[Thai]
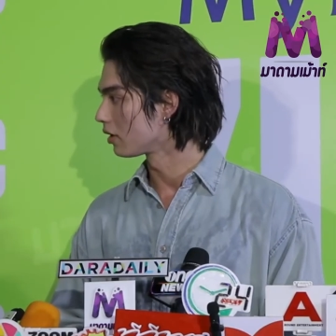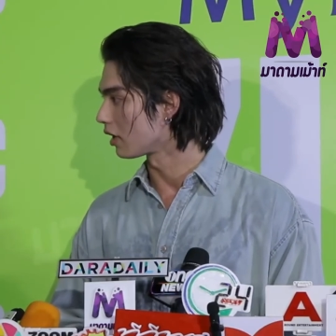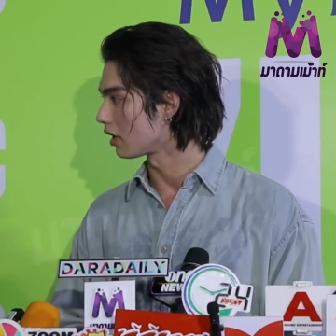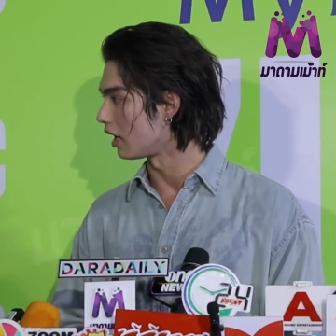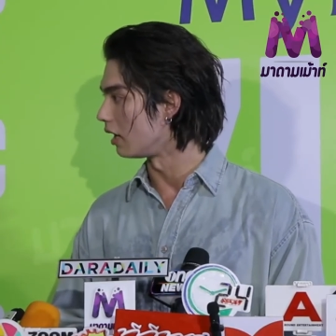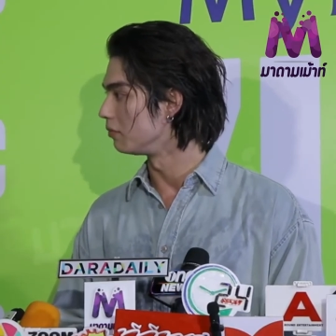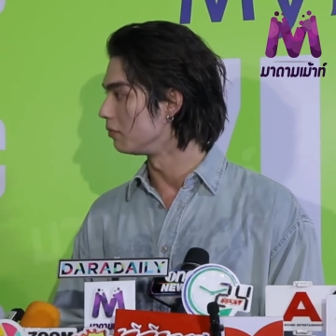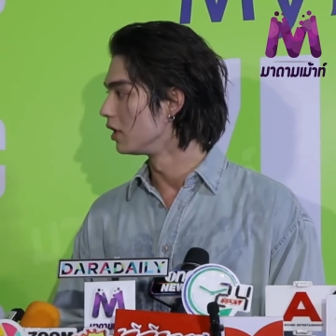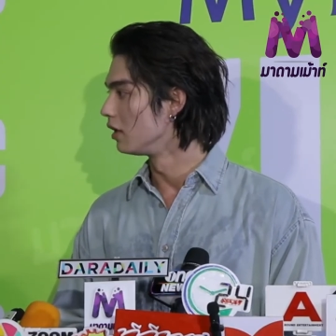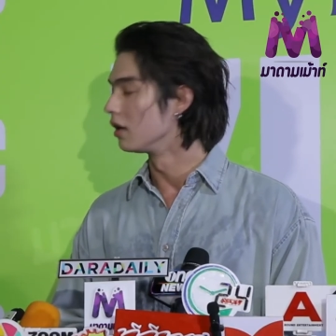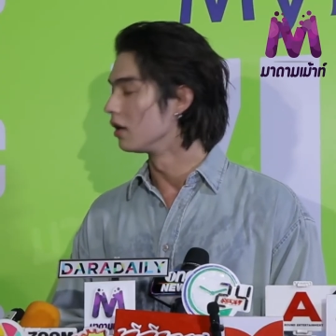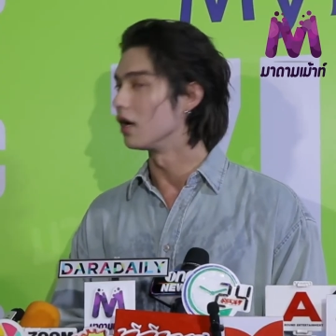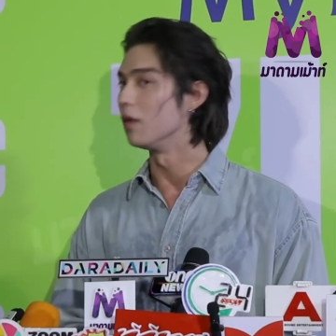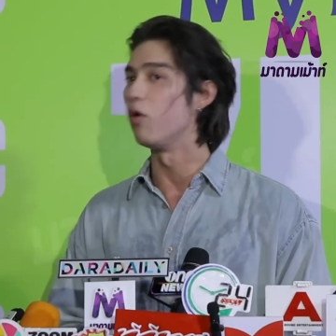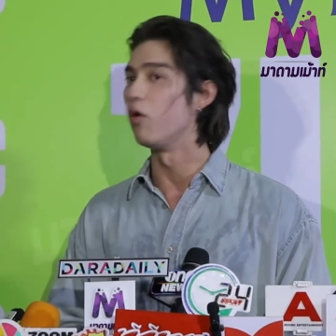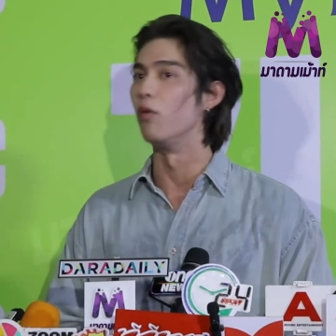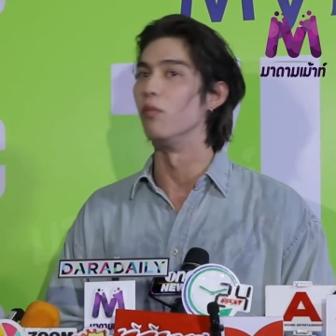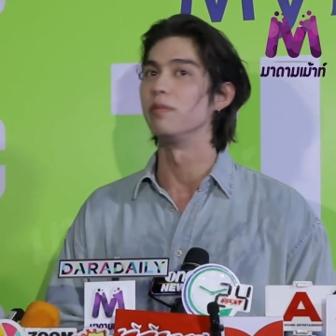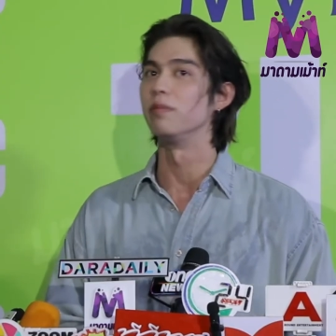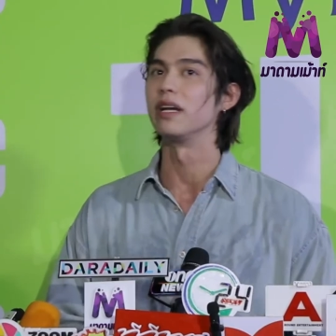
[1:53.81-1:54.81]
ครับ คือ
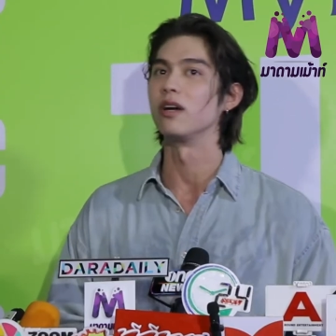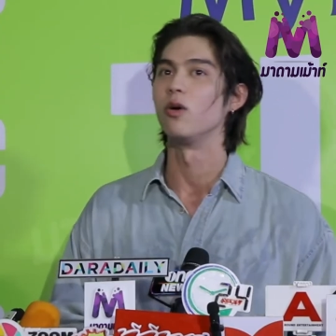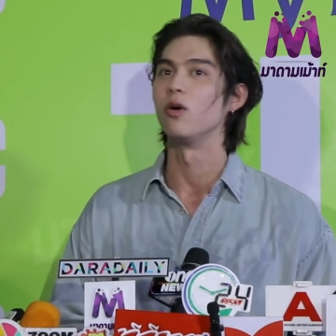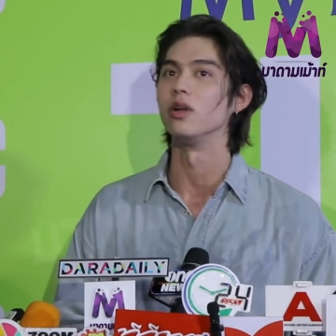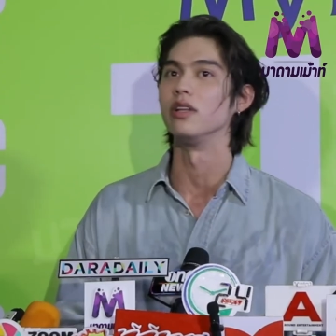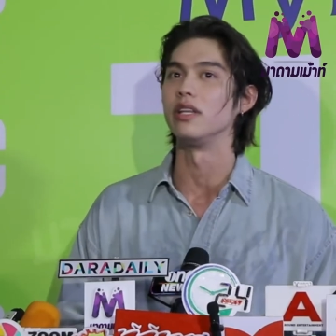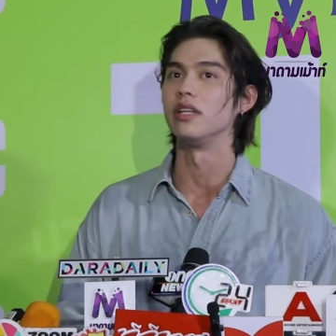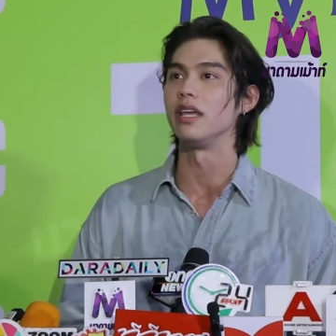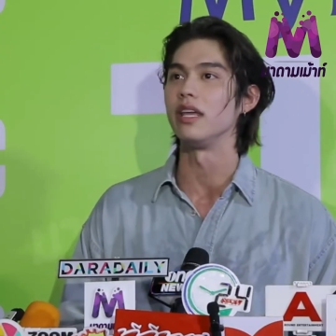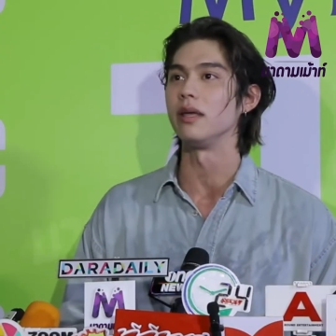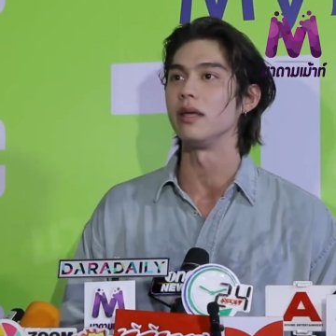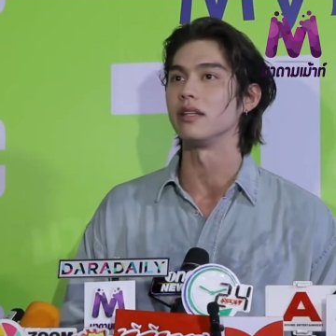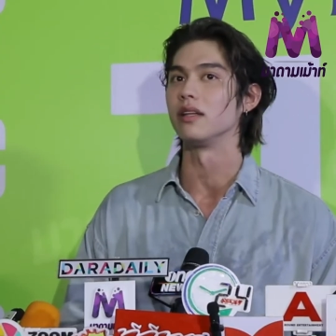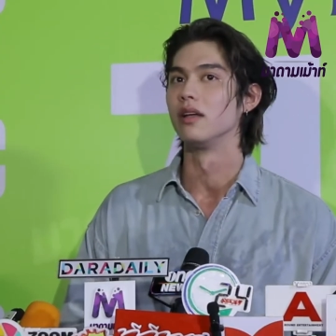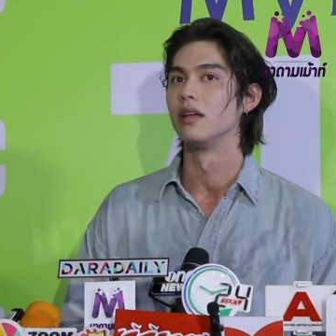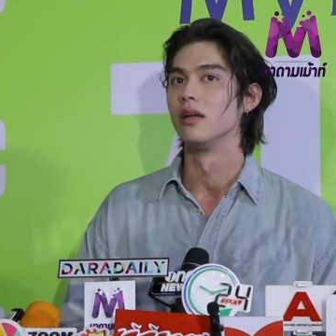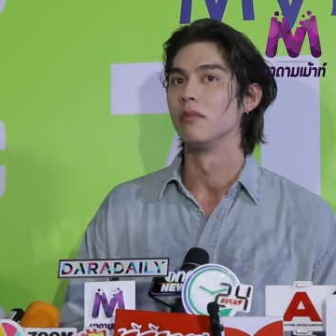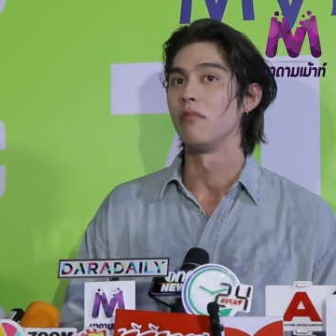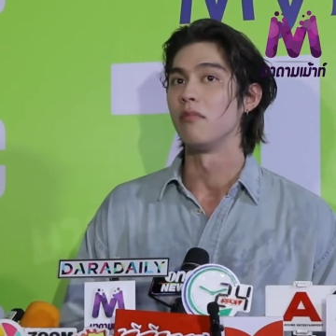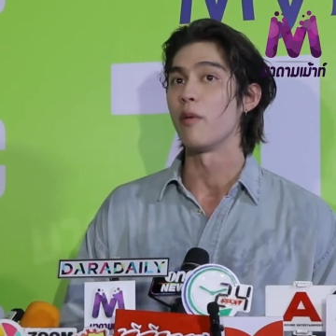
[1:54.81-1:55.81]
ผมเป็นคนที่
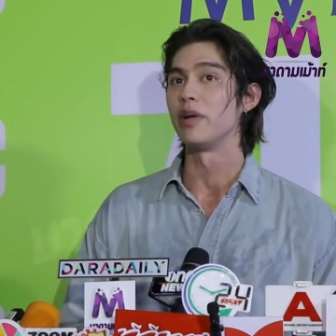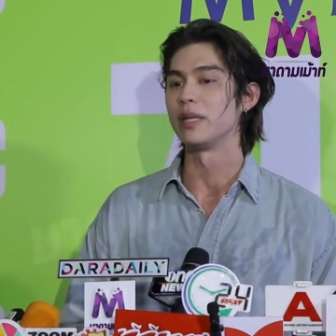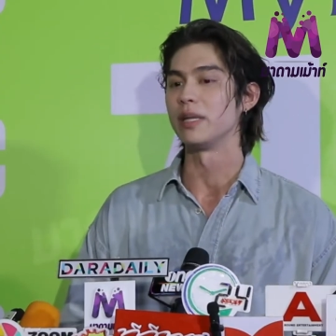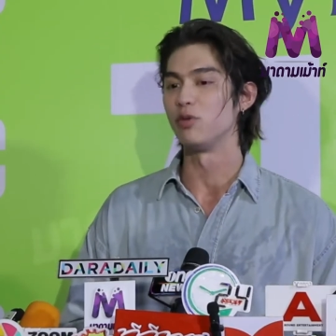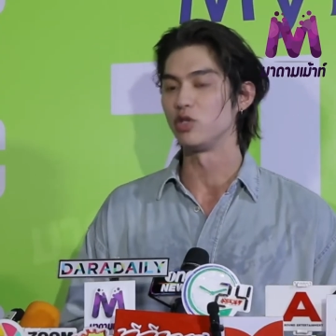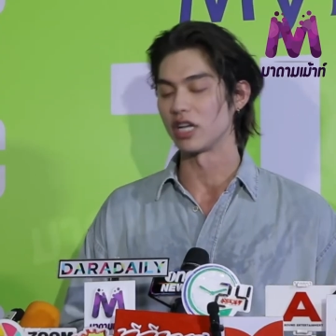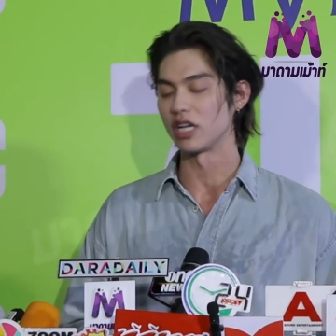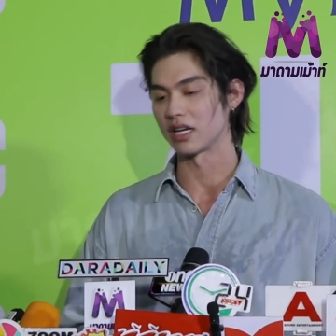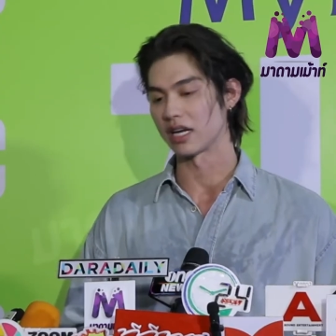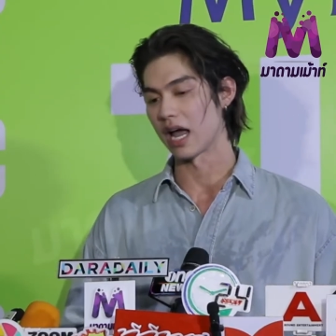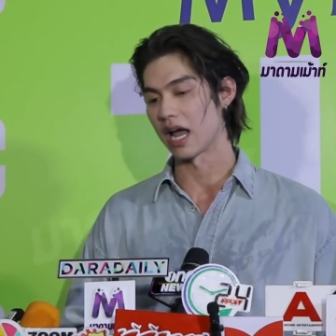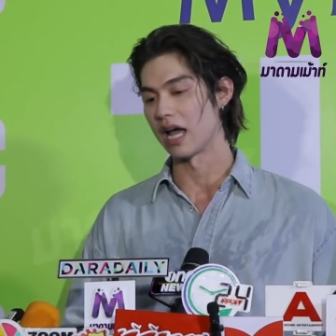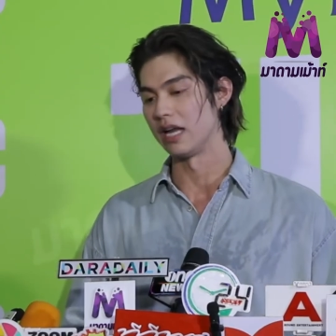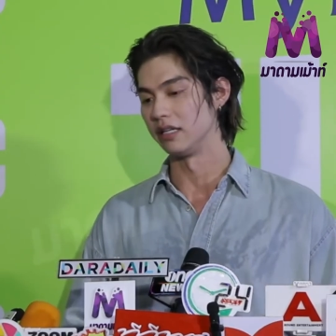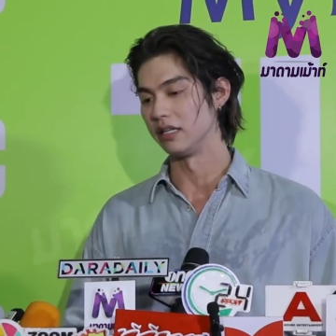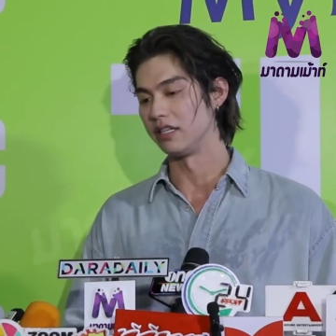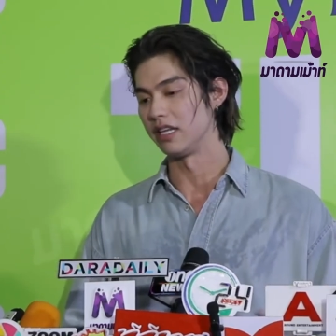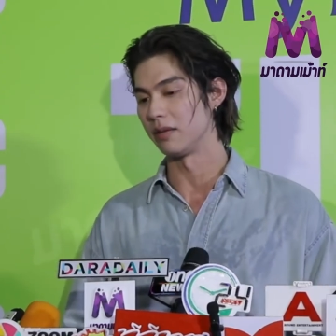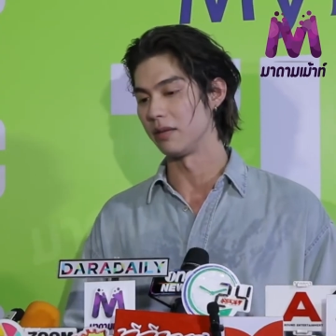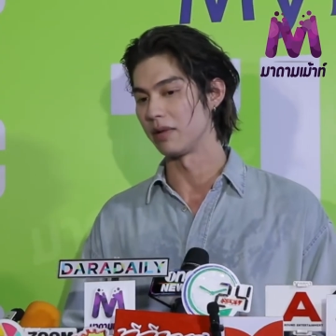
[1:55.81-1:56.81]
ไม่ว่าจะผู้จัดการ
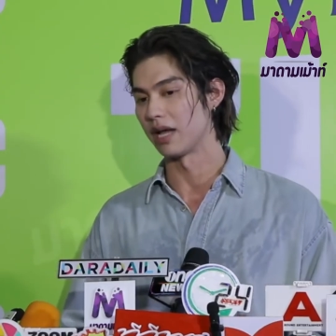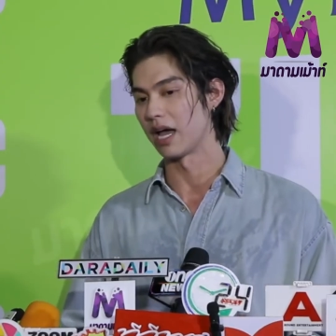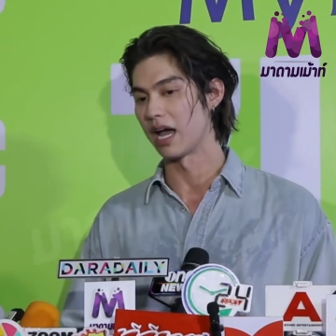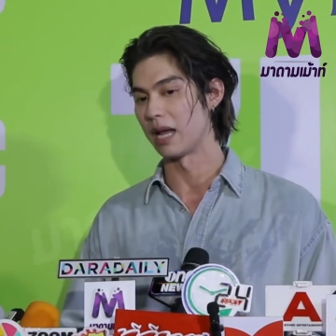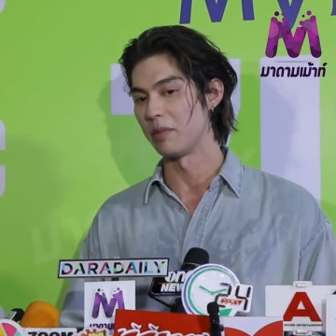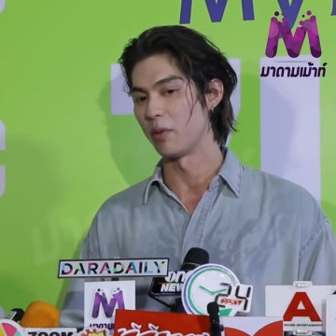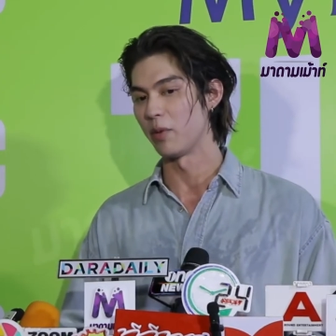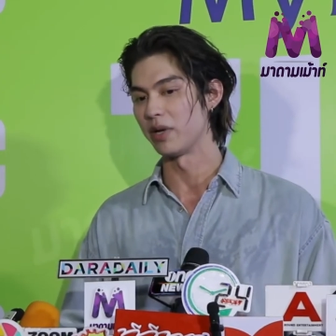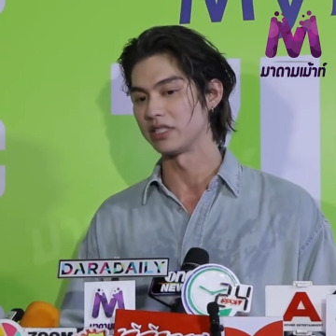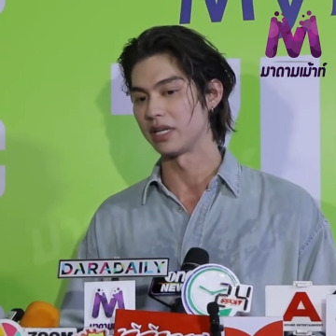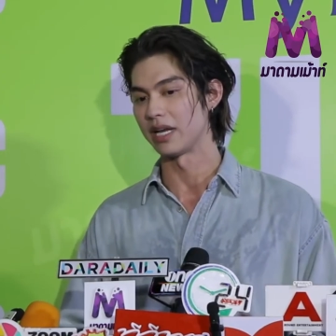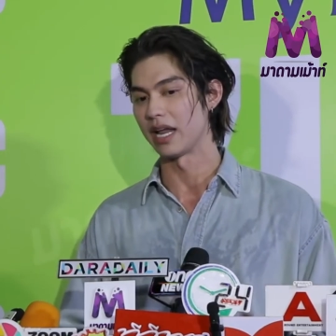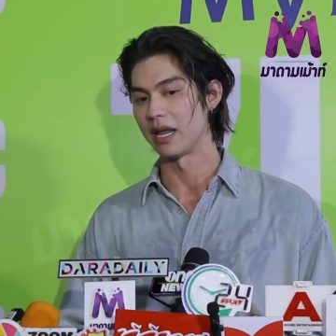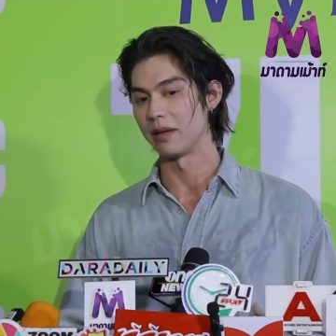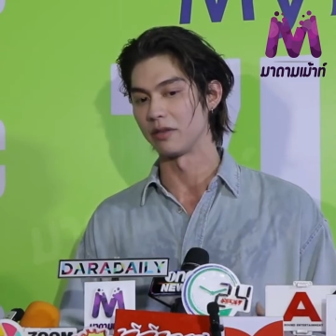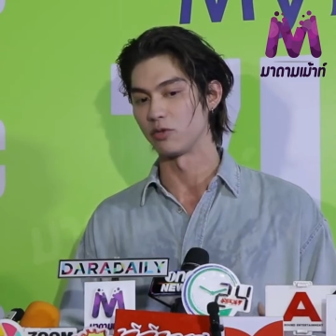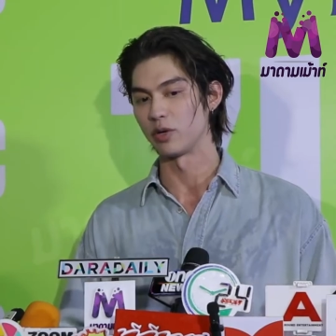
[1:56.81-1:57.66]
หรือทีมงานไม่ว่าจะใน